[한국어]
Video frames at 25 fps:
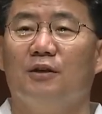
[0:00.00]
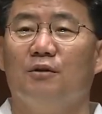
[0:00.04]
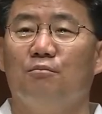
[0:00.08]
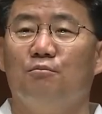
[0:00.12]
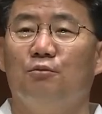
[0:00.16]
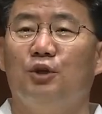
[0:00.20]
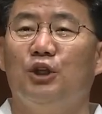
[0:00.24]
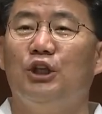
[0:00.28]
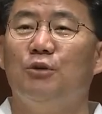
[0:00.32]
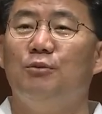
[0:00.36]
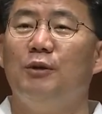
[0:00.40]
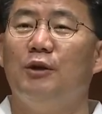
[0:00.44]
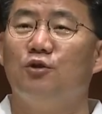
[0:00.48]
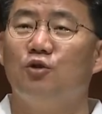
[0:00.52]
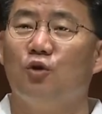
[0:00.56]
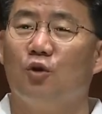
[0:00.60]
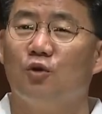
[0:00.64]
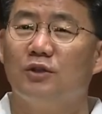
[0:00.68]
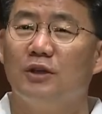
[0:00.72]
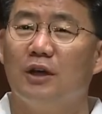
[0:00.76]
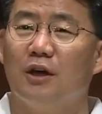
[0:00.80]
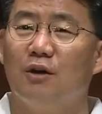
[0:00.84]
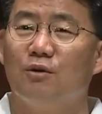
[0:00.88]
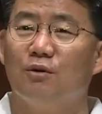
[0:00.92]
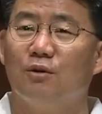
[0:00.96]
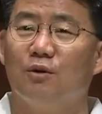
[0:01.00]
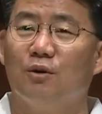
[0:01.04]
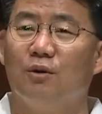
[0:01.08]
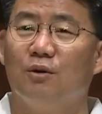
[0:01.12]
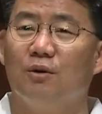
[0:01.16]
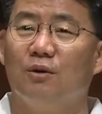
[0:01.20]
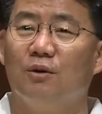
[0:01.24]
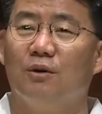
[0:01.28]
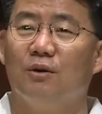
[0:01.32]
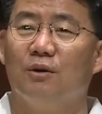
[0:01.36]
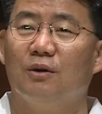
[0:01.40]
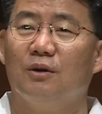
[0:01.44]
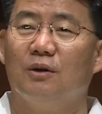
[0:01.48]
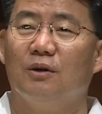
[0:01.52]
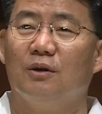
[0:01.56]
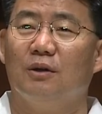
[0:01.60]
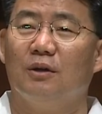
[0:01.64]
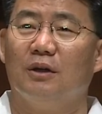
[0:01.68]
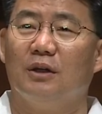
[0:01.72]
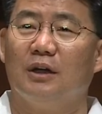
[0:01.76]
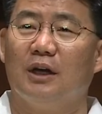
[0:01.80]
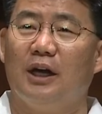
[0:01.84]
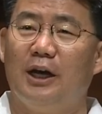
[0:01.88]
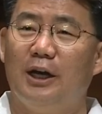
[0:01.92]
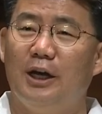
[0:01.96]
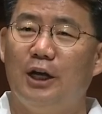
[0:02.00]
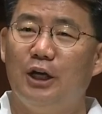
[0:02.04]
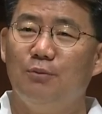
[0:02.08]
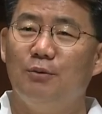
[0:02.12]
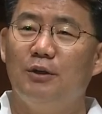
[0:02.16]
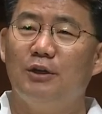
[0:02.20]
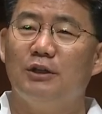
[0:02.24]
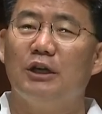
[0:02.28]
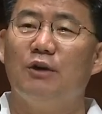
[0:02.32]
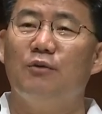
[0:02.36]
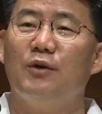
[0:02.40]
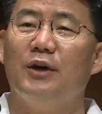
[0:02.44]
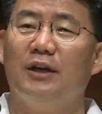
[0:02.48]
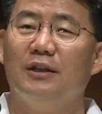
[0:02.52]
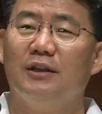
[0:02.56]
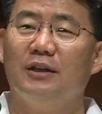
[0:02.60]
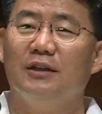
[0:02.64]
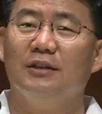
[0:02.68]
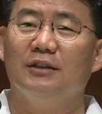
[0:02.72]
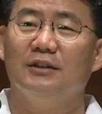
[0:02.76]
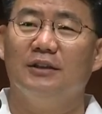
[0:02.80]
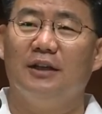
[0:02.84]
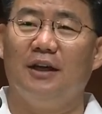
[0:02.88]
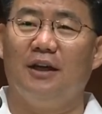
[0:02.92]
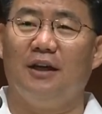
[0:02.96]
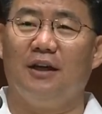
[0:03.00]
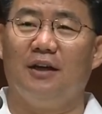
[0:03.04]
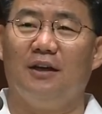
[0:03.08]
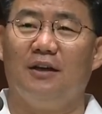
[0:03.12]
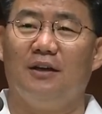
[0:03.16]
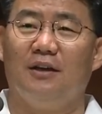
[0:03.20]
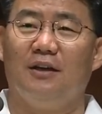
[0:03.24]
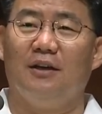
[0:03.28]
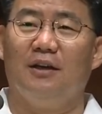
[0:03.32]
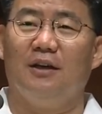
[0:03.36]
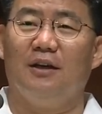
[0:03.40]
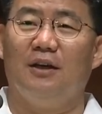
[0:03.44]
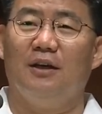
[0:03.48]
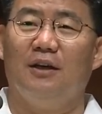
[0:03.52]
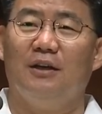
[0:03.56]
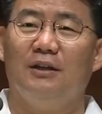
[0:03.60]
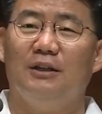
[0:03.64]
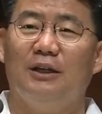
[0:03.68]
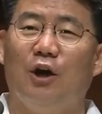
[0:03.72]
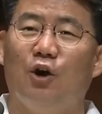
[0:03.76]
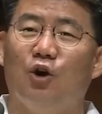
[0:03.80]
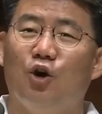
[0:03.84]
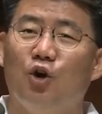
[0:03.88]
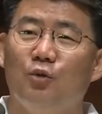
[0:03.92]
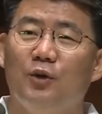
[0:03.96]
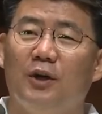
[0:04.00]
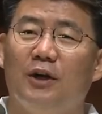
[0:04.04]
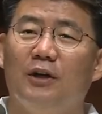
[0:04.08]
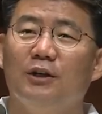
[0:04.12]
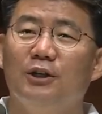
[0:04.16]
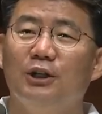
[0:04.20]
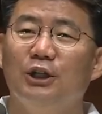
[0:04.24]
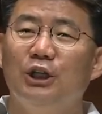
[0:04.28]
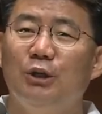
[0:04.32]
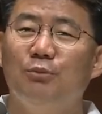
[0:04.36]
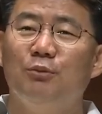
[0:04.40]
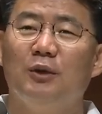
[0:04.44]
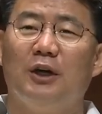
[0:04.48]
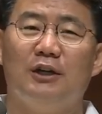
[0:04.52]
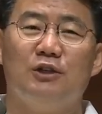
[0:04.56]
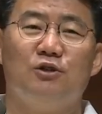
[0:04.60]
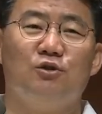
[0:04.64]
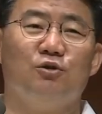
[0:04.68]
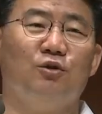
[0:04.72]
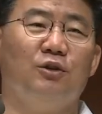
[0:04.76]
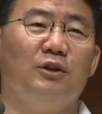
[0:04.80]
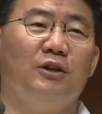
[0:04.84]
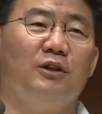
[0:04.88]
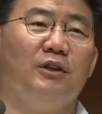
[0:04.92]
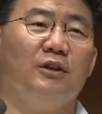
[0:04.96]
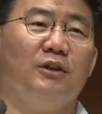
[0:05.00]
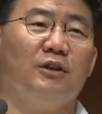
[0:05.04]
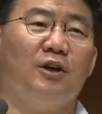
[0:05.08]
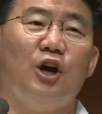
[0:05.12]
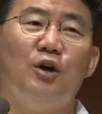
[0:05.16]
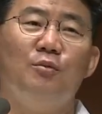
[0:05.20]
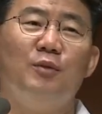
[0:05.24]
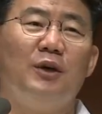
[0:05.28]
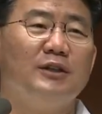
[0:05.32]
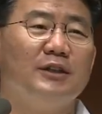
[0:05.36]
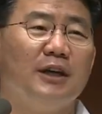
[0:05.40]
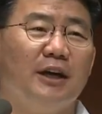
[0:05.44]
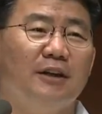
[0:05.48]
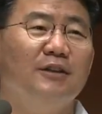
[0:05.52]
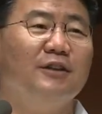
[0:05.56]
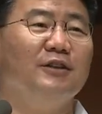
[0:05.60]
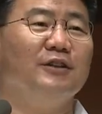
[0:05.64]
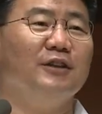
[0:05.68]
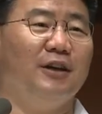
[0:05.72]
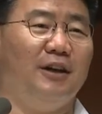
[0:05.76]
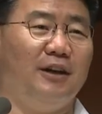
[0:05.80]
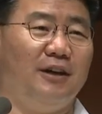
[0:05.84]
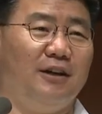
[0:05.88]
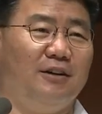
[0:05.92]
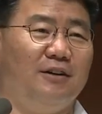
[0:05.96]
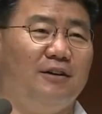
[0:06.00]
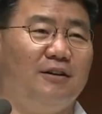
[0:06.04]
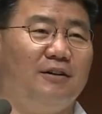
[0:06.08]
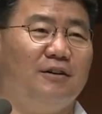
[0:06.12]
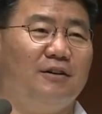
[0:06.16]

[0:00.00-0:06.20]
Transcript: 믿음의 족장으로 하나님이 세워야 되는데 야곱이란 그 이름 가지고는 걸맞지 않는 거예요.